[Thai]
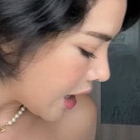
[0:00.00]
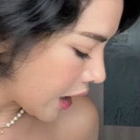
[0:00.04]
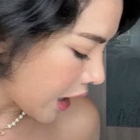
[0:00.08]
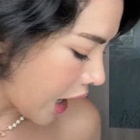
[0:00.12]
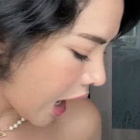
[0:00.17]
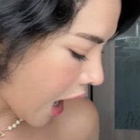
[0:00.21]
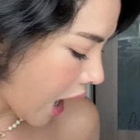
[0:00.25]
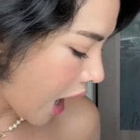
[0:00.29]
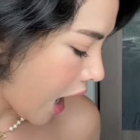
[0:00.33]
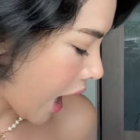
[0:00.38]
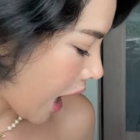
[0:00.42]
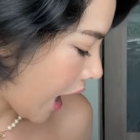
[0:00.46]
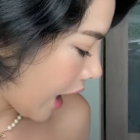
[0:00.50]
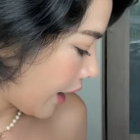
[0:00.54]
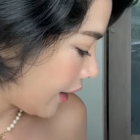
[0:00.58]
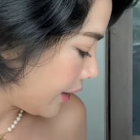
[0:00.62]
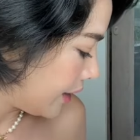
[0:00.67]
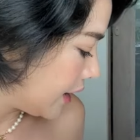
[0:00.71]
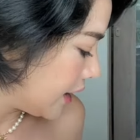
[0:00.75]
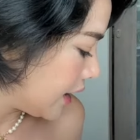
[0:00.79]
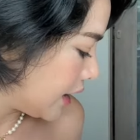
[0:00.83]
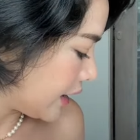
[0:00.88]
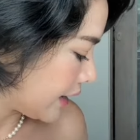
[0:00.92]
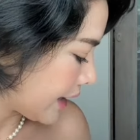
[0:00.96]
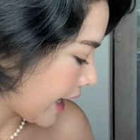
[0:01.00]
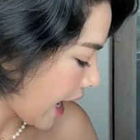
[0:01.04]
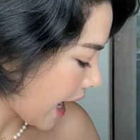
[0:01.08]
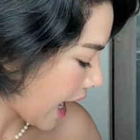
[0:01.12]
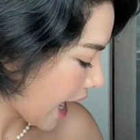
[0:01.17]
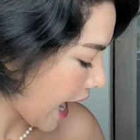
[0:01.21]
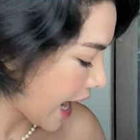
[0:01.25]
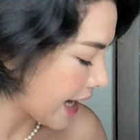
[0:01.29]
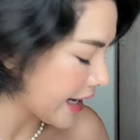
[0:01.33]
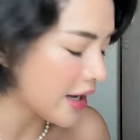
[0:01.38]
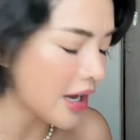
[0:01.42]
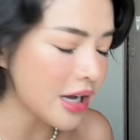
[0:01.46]
อ่าหนึ่งนะคะ
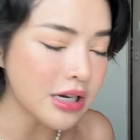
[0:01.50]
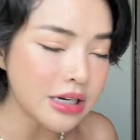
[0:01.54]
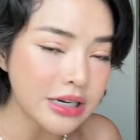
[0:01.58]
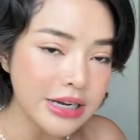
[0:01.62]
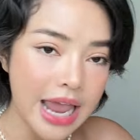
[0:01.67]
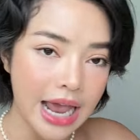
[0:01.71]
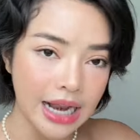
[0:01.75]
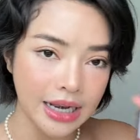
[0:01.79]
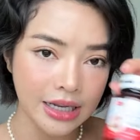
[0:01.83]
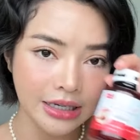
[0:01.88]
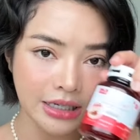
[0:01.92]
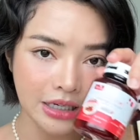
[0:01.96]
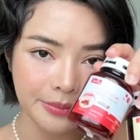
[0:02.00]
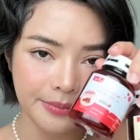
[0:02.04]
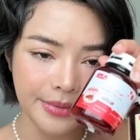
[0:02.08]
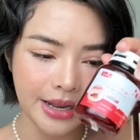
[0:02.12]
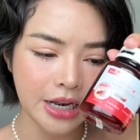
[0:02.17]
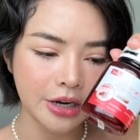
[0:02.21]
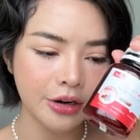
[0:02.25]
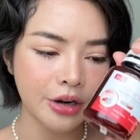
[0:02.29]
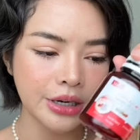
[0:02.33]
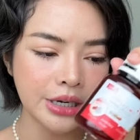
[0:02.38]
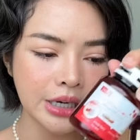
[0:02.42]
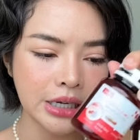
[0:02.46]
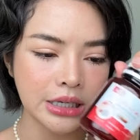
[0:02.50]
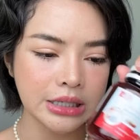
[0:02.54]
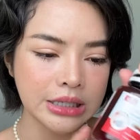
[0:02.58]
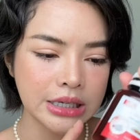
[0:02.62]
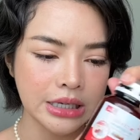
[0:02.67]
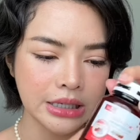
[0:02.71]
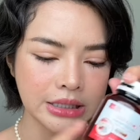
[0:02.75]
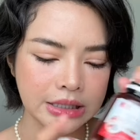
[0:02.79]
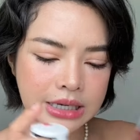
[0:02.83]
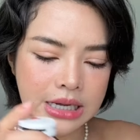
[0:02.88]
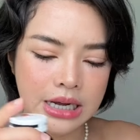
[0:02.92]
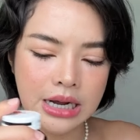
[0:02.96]
อันนี้ก็คืออย่างละหนึ่งเม็ดแล้วหนึ่งห
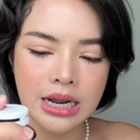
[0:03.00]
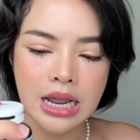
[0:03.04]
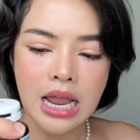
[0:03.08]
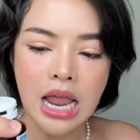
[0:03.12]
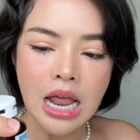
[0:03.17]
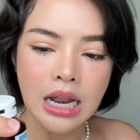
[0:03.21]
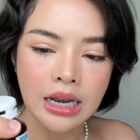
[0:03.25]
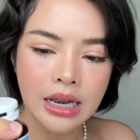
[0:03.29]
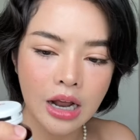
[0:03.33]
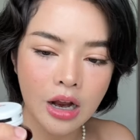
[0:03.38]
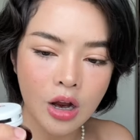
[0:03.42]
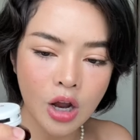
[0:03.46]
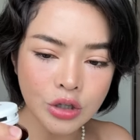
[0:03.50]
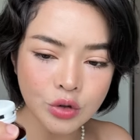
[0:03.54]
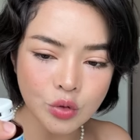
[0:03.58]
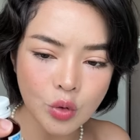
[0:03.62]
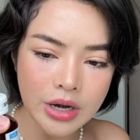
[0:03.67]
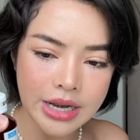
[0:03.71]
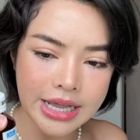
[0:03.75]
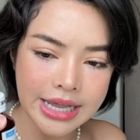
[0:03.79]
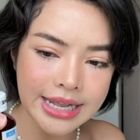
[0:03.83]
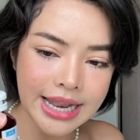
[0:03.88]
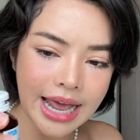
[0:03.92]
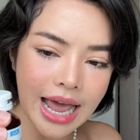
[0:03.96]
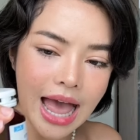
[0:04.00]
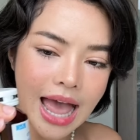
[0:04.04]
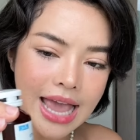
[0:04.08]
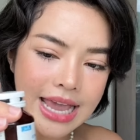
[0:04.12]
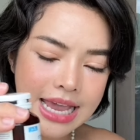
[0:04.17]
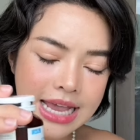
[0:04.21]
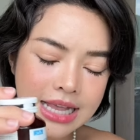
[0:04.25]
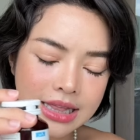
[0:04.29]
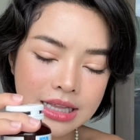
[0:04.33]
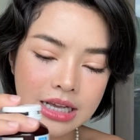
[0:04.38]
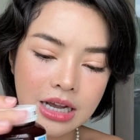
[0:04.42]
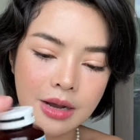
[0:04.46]
นึ่งหนึ่งแล้วก็ตัวนี้นะคะ
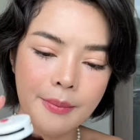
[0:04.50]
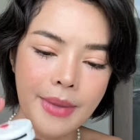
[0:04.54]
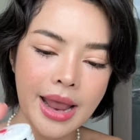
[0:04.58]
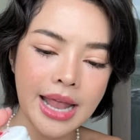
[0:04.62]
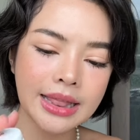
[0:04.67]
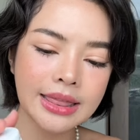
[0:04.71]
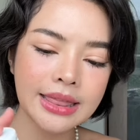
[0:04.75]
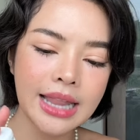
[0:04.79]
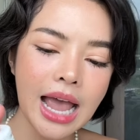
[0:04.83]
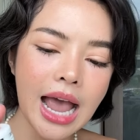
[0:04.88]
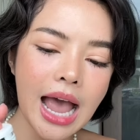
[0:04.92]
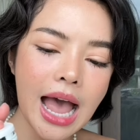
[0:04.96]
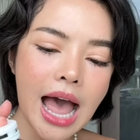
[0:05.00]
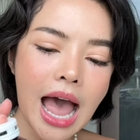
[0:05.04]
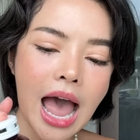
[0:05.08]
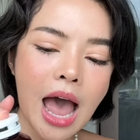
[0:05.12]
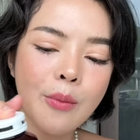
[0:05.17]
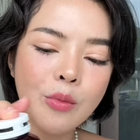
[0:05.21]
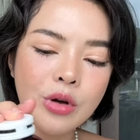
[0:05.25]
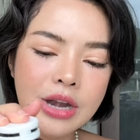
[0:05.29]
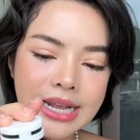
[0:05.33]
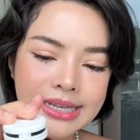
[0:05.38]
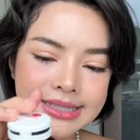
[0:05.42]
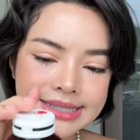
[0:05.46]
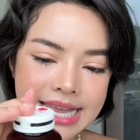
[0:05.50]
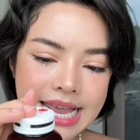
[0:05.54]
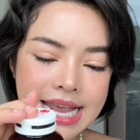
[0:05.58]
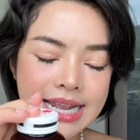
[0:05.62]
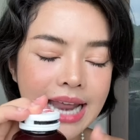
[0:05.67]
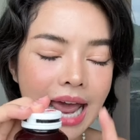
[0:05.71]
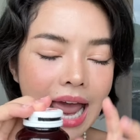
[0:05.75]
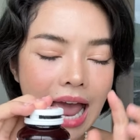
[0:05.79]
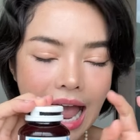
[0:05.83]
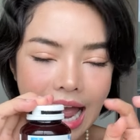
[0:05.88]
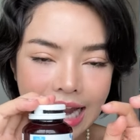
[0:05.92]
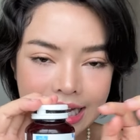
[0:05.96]
อีกหนึ่งเม็ดนะคะอัลมอนิกซิง
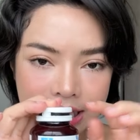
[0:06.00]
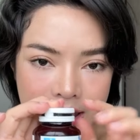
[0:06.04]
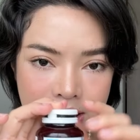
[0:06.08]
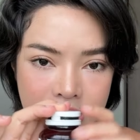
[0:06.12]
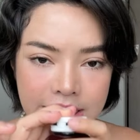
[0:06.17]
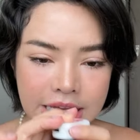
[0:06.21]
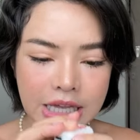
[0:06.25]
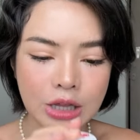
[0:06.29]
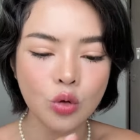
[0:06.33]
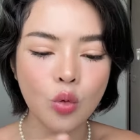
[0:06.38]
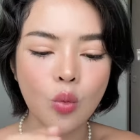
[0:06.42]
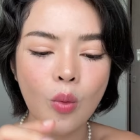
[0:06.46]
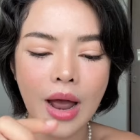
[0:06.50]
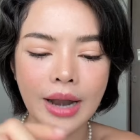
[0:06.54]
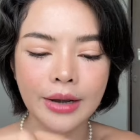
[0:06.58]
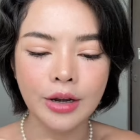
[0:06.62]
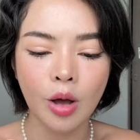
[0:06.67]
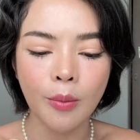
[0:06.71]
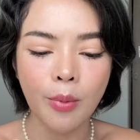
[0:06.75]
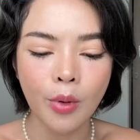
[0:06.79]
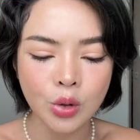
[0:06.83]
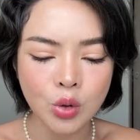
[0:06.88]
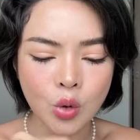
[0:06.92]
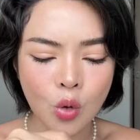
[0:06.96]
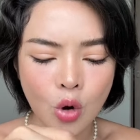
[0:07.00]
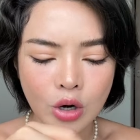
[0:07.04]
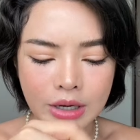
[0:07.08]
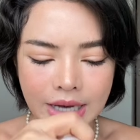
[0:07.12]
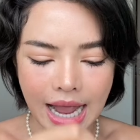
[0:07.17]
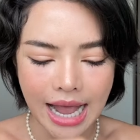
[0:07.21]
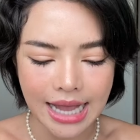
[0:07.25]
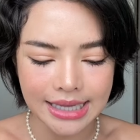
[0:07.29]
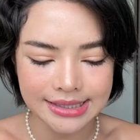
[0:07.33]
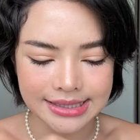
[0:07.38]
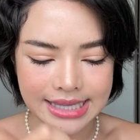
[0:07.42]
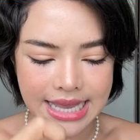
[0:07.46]
นะคะ อันนี้คือกินทุกวันเนาะเพราะทุกคน
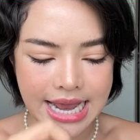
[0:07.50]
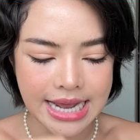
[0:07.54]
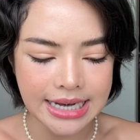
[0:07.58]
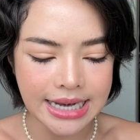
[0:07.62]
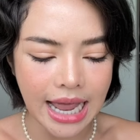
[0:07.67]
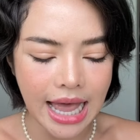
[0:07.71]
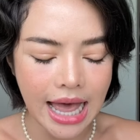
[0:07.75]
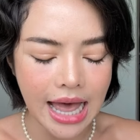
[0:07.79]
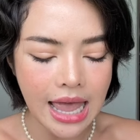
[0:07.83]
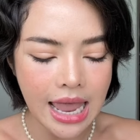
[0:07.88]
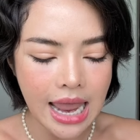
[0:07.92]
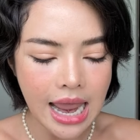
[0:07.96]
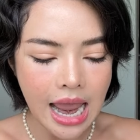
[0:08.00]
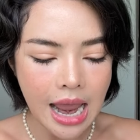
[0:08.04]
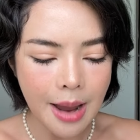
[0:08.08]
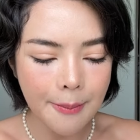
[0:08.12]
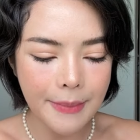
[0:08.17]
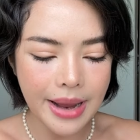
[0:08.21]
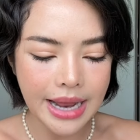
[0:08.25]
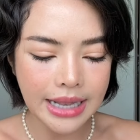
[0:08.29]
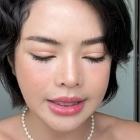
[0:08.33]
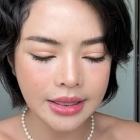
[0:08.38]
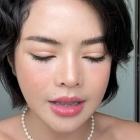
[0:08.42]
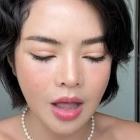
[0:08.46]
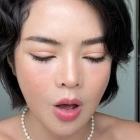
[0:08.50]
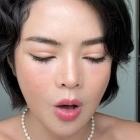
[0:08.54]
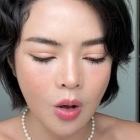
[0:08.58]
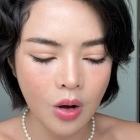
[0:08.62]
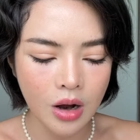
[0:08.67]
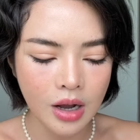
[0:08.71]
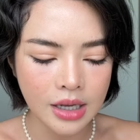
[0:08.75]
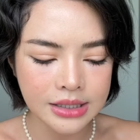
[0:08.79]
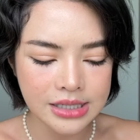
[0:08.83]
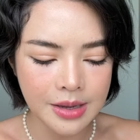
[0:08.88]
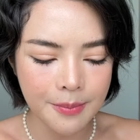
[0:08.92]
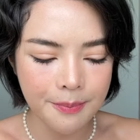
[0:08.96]
ขาดซิงนะคะ เม็ดน้อง
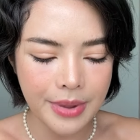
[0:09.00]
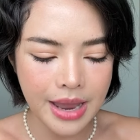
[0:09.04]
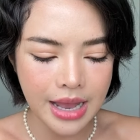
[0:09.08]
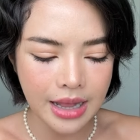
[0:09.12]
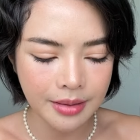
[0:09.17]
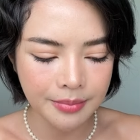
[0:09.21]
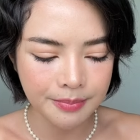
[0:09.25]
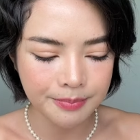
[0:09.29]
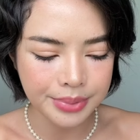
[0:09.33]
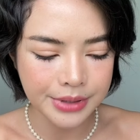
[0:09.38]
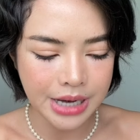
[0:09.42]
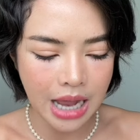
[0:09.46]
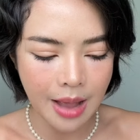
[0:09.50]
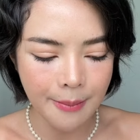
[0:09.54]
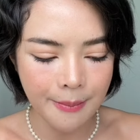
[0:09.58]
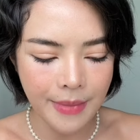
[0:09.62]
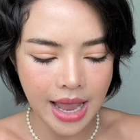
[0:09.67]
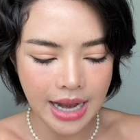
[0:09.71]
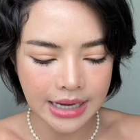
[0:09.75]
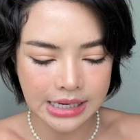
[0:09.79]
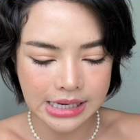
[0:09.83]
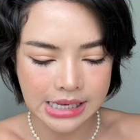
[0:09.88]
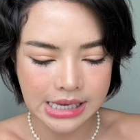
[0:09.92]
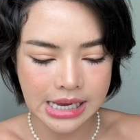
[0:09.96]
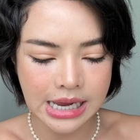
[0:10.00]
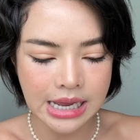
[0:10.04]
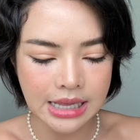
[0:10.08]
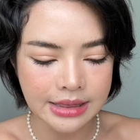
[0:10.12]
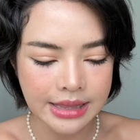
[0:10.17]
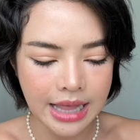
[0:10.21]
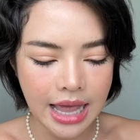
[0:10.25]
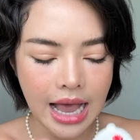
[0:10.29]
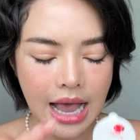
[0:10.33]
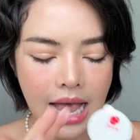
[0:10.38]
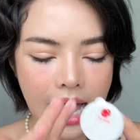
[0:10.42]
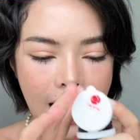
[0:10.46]
ก็จะเป็นประมาณนี้
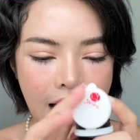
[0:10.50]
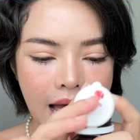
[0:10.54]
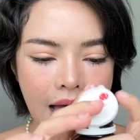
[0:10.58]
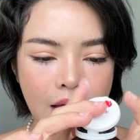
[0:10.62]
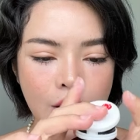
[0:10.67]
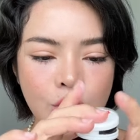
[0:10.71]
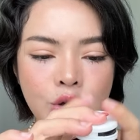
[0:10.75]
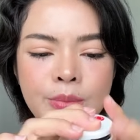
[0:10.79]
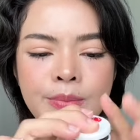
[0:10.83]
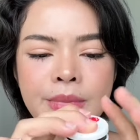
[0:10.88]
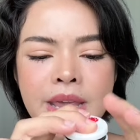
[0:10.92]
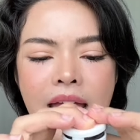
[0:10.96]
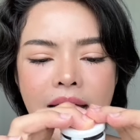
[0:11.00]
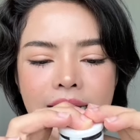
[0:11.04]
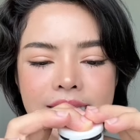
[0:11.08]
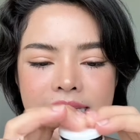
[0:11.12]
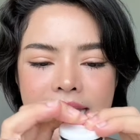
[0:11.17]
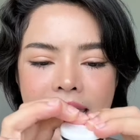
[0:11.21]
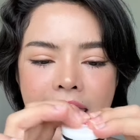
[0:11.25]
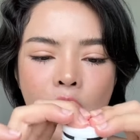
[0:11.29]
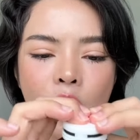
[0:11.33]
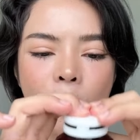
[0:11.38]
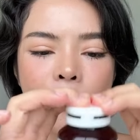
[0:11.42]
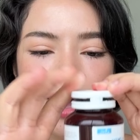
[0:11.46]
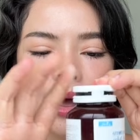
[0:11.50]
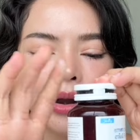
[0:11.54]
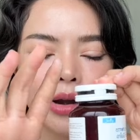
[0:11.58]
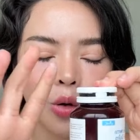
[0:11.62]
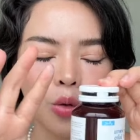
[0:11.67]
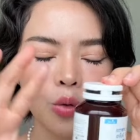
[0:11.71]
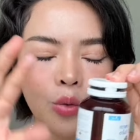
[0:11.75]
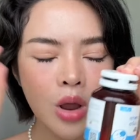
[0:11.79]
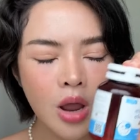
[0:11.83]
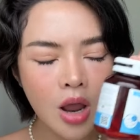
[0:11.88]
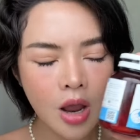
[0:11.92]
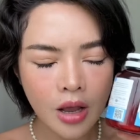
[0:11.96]
นะคะเอ้ยไม่อยากจะแกะออกมาเดี๋ยว
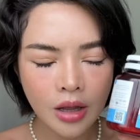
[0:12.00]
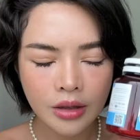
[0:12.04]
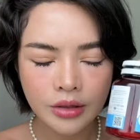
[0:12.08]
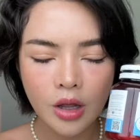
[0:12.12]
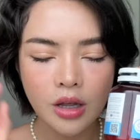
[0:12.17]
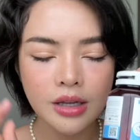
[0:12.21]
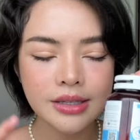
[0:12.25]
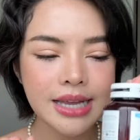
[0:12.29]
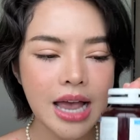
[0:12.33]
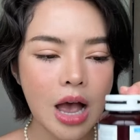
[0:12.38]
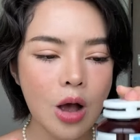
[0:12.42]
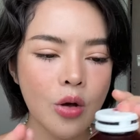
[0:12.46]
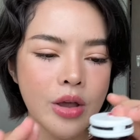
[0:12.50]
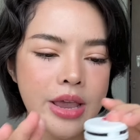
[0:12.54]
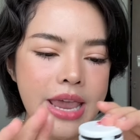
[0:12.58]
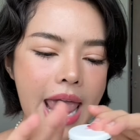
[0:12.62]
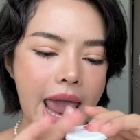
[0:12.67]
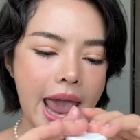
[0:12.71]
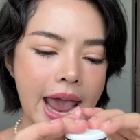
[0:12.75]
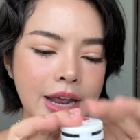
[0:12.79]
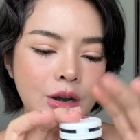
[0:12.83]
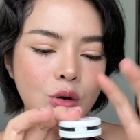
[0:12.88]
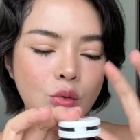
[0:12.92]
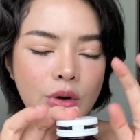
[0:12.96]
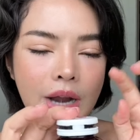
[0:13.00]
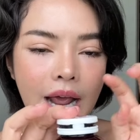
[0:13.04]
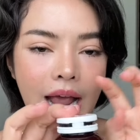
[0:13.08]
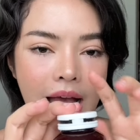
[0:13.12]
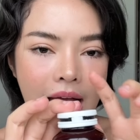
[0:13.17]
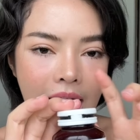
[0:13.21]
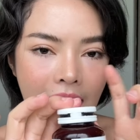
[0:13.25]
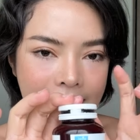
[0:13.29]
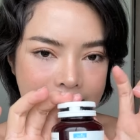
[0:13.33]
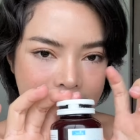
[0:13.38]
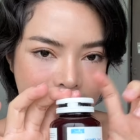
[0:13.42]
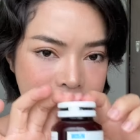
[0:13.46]
ตอนเช้าค่อยแกะให้ดูนะคะ
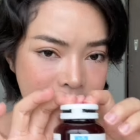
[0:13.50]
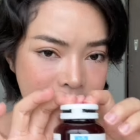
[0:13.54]
อันนี้